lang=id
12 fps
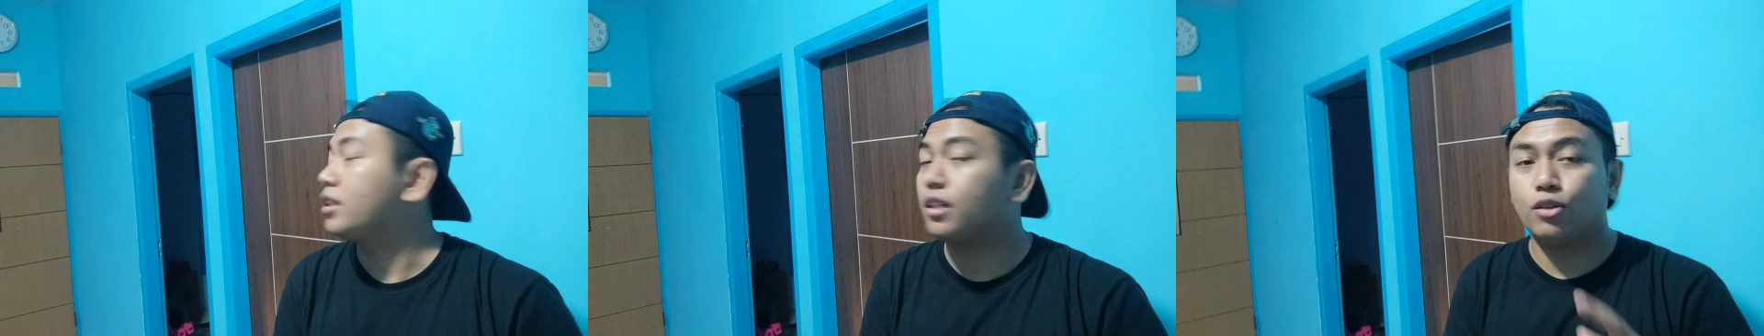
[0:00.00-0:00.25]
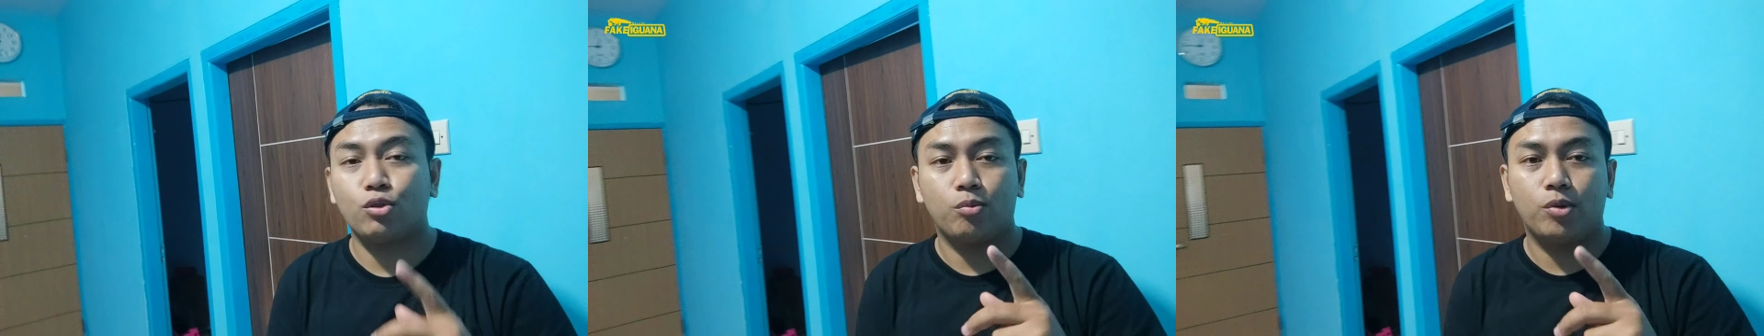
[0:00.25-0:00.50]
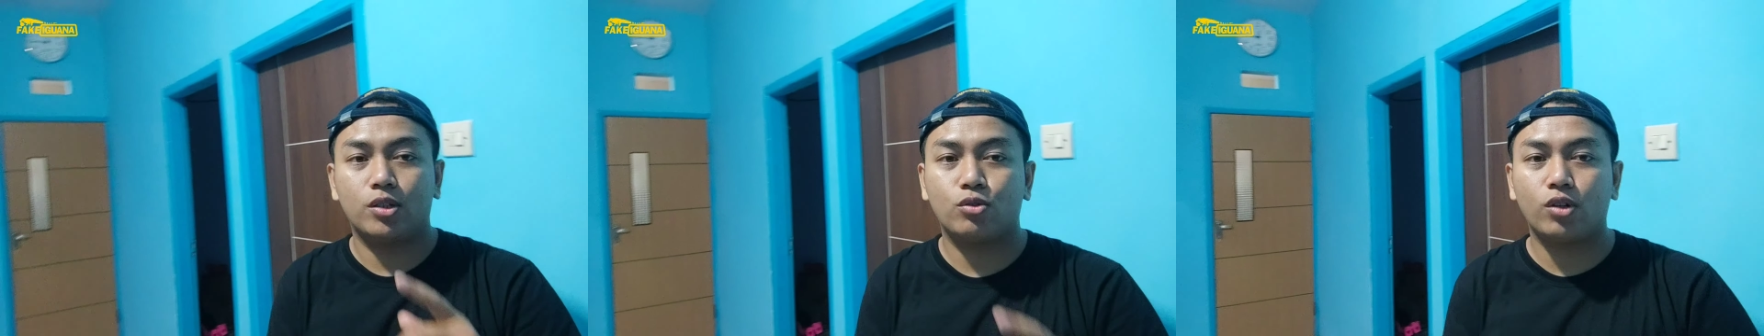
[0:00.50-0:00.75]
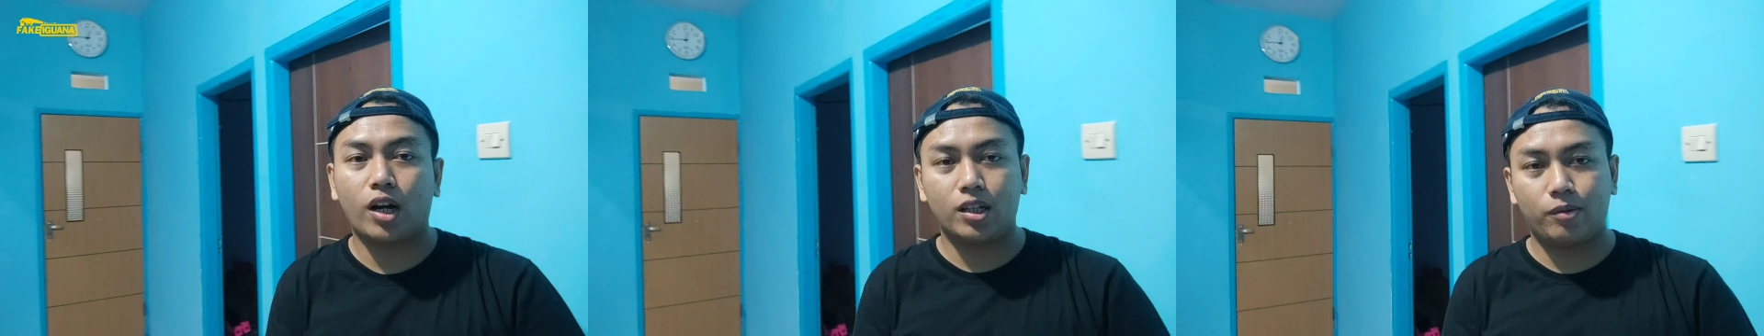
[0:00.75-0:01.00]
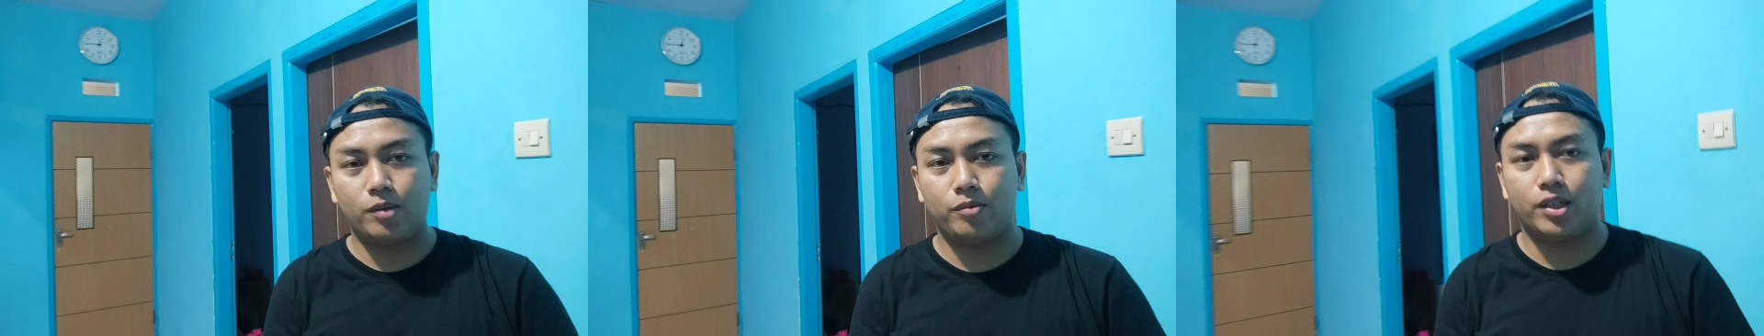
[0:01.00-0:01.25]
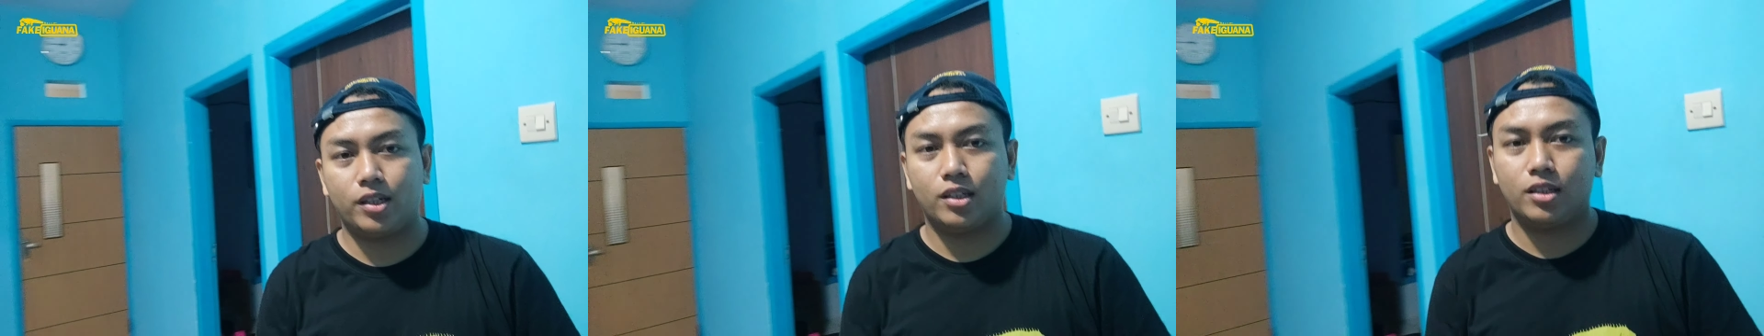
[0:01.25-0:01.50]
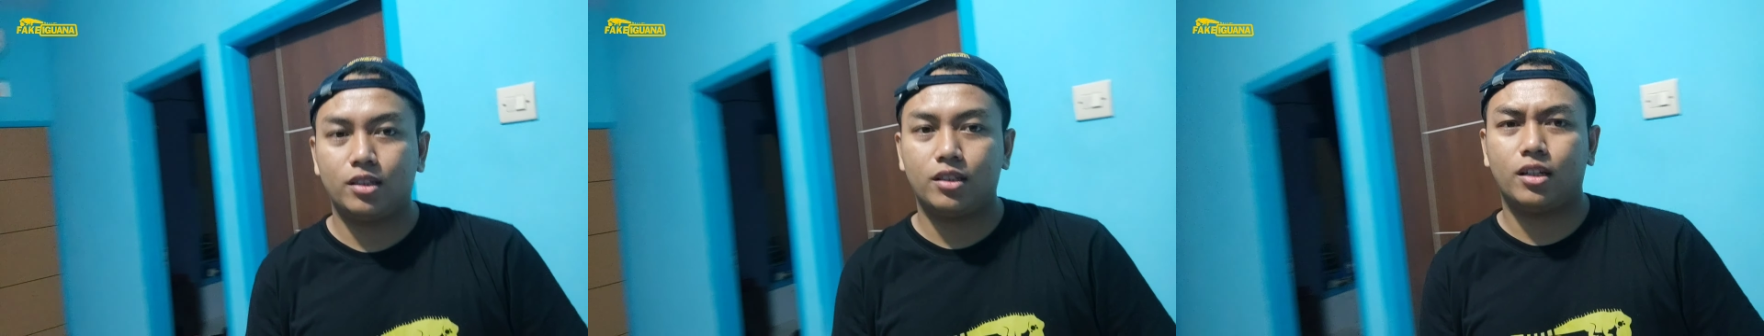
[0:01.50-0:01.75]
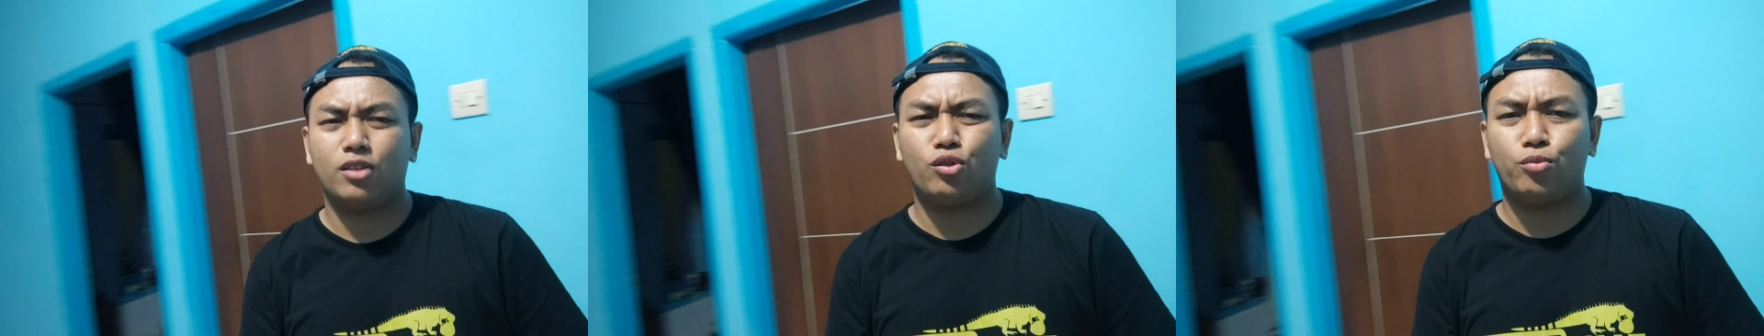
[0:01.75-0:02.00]
setengah 12 kurang teman-teman.
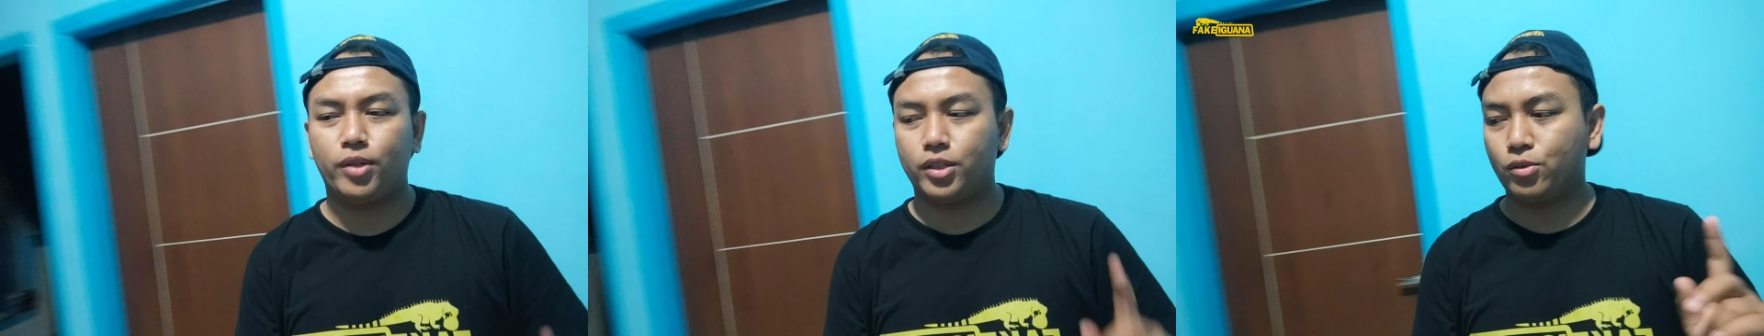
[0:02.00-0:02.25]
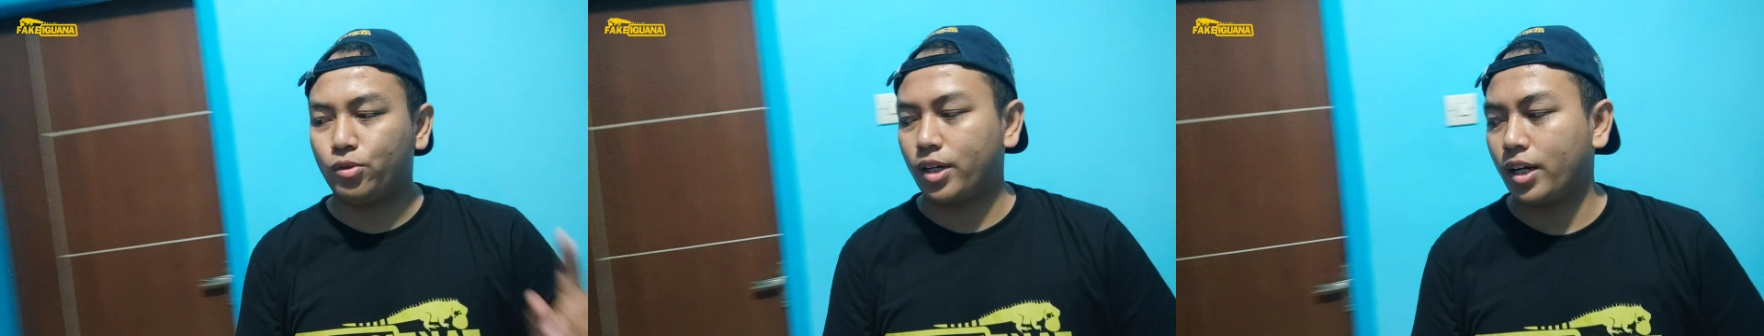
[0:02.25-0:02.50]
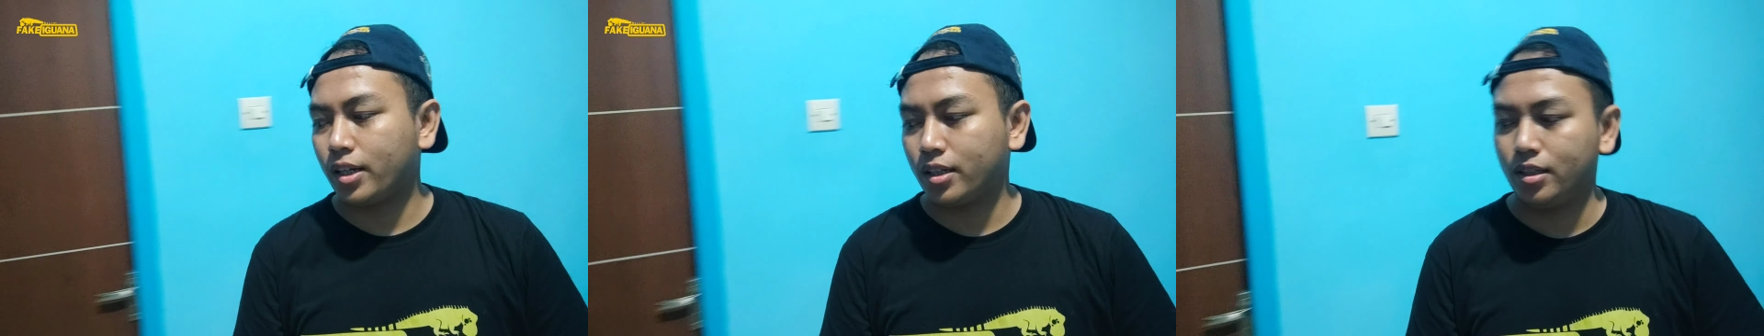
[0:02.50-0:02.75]
Setengah 12 kurang.